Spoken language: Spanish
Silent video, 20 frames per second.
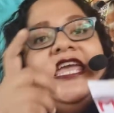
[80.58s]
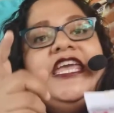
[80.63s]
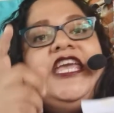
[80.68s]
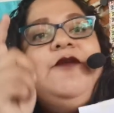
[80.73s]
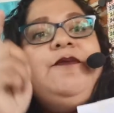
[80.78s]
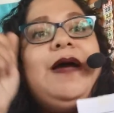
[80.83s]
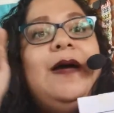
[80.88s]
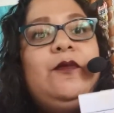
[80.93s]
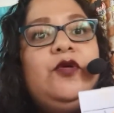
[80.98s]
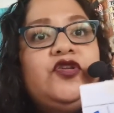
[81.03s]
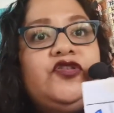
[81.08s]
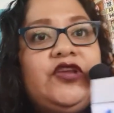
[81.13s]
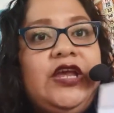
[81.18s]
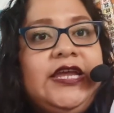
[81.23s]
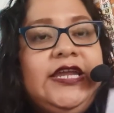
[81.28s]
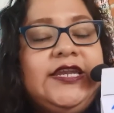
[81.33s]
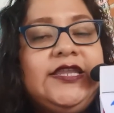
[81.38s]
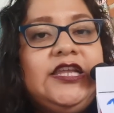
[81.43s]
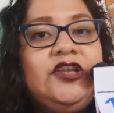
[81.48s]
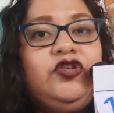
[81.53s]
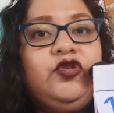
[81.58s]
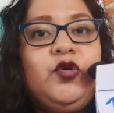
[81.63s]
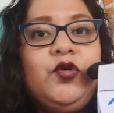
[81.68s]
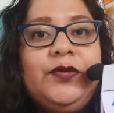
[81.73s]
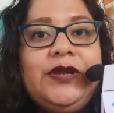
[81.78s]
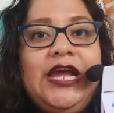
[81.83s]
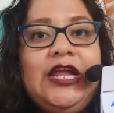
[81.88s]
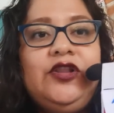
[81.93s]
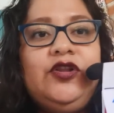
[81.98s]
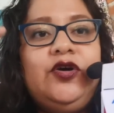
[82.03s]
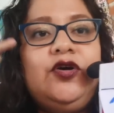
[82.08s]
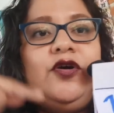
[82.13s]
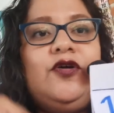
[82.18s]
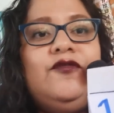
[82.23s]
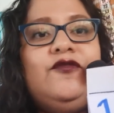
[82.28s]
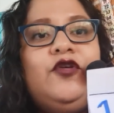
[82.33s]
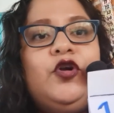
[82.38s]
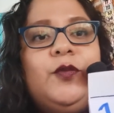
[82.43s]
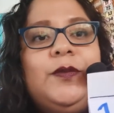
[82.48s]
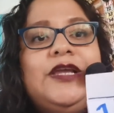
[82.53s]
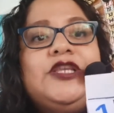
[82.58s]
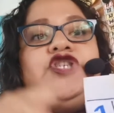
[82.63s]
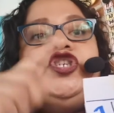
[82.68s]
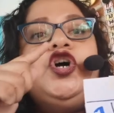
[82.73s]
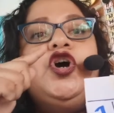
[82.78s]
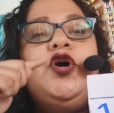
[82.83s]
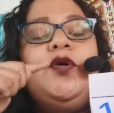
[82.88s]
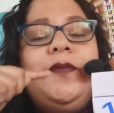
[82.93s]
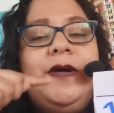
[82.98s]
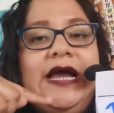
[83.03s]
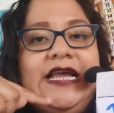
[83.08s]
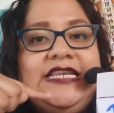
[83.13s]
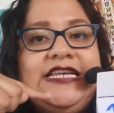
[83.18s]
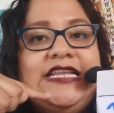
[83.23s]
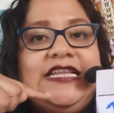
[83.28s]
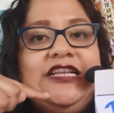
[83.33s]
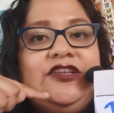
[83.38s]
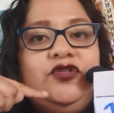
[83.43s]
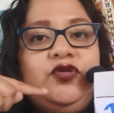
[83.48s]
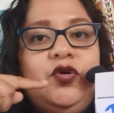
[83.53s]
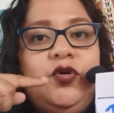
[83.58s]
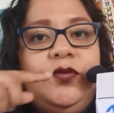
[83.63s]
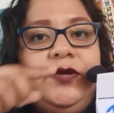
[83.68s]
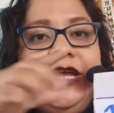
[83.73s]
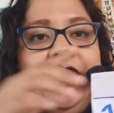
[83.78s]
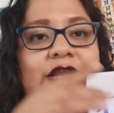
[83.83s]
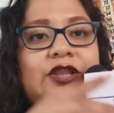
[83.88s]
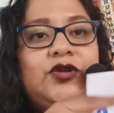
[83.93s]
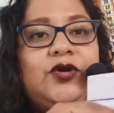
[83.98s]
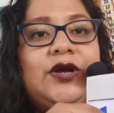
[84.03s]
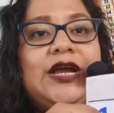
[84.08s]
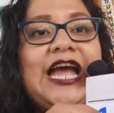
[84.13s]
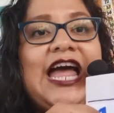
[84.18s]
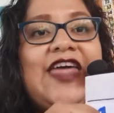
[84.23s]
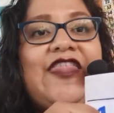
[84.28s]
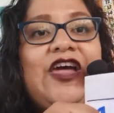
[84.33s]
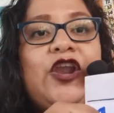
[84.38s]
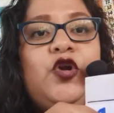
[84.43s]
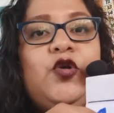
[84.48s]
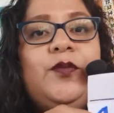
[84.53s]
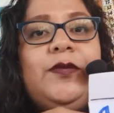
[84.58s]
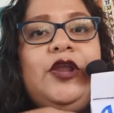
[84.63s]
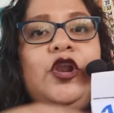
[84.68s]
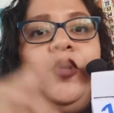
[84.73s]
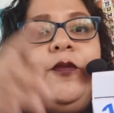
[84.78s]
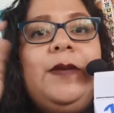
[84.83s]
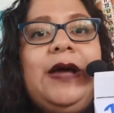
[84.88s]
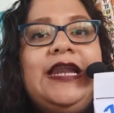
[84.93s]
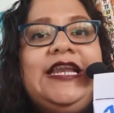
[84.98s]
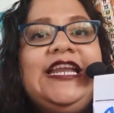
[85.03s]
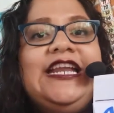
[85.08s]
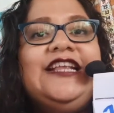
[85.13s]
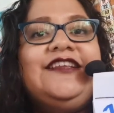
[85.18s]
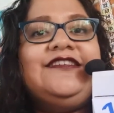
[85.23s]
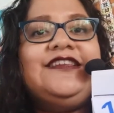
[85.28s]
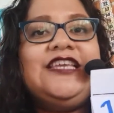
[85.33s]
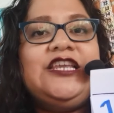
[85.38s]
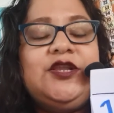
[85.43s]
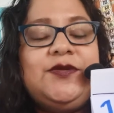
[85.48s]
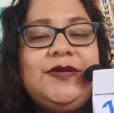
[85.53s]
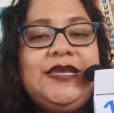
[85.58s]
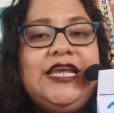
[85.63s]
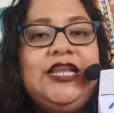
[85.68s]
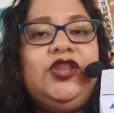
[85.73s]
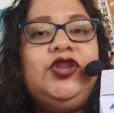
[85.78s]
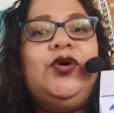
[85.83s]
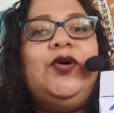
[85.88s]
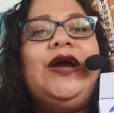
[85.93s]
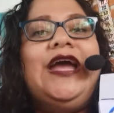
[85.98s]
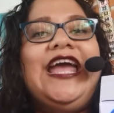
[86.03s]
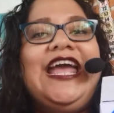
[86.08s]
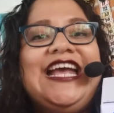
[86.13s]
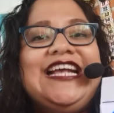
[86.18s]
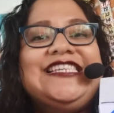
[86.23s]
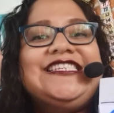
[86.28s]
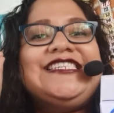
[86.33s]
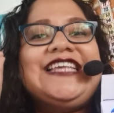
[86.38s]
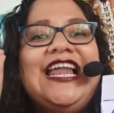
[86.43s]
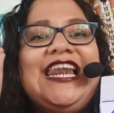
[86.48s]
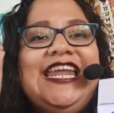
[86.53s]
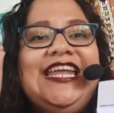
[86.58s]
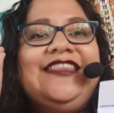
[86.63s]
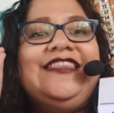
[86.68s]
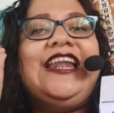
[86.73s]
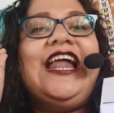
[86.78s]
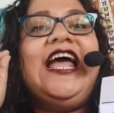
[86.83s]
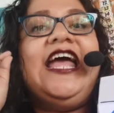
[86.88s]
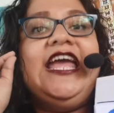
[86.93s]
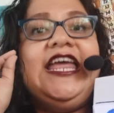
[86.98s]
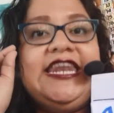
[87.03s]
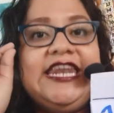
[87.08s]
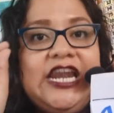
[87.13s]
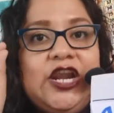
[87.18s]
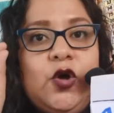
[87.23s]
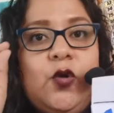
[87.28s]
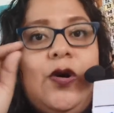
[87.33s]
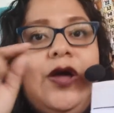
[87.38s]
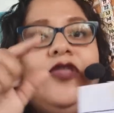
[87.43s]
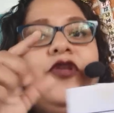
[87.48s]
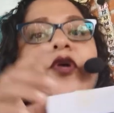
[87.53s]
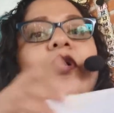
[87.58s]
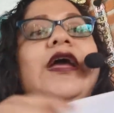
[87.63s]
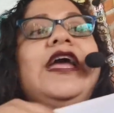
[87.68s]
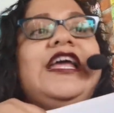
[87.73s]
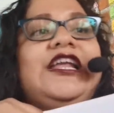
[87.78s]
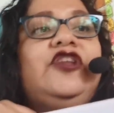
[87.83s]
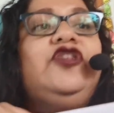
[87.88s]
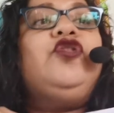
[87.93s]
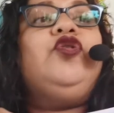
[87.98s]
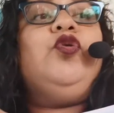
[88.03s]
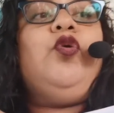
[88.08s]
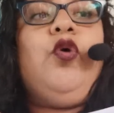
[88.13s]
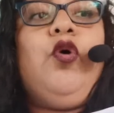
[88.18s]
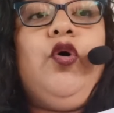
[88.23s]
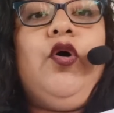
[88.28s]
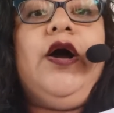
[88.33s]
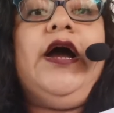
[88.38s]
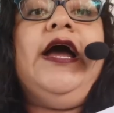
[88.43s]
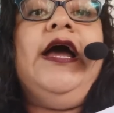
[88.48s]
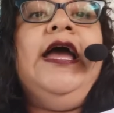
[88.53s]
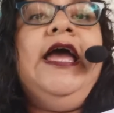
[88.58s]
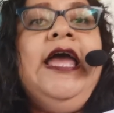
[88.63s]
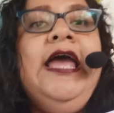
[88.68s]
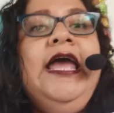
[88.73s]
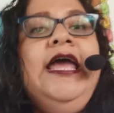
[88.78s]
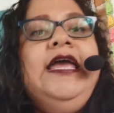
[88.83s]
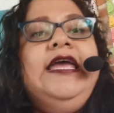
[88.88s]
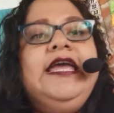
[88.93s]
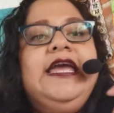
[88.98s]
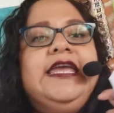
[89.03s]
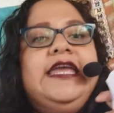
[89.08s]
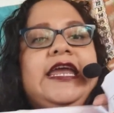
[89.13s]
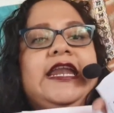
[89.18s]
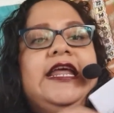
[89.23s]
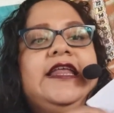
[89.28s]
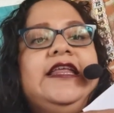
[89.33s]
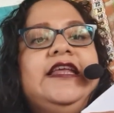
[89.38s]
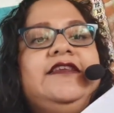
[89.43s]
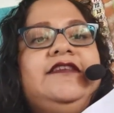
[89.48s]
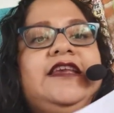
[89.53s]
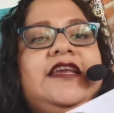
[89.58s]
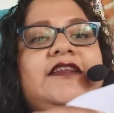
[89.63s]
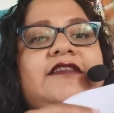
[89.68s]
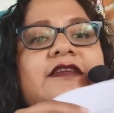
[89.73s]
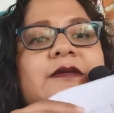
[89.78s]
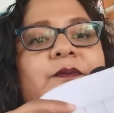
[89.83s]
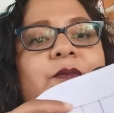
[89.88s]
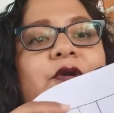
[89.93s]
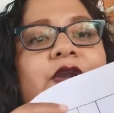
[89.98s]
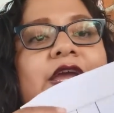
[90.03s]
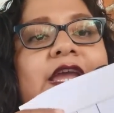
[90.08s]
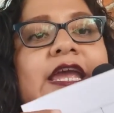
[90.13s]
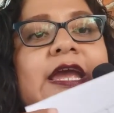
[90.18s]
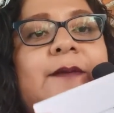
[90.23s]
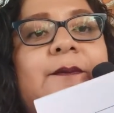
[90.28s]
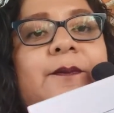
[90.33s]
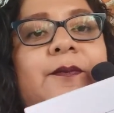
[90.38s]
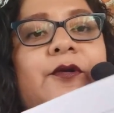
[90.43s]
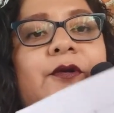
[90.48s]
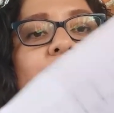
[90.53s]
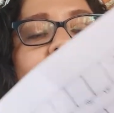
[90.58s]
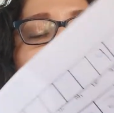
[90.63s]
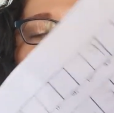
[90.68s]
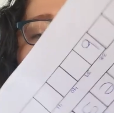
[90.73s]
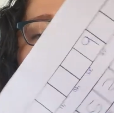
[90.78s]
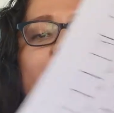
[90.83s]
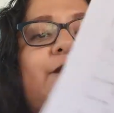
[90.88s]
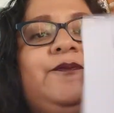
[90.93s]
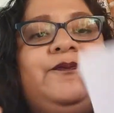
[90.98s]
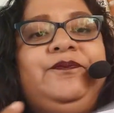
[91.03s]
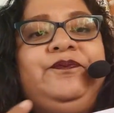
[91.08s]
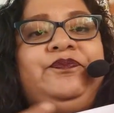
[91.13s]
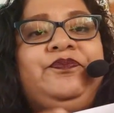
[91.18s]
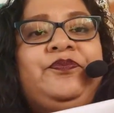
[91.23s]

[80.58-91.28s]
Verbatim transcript: y vamos a ir descubriendo. Conforme yo vaya descubriendo cada número, van a ir escribiendo esa letra en el cuadro en su hoja. ¿Qué quiere decir? Si por ejemplo aquí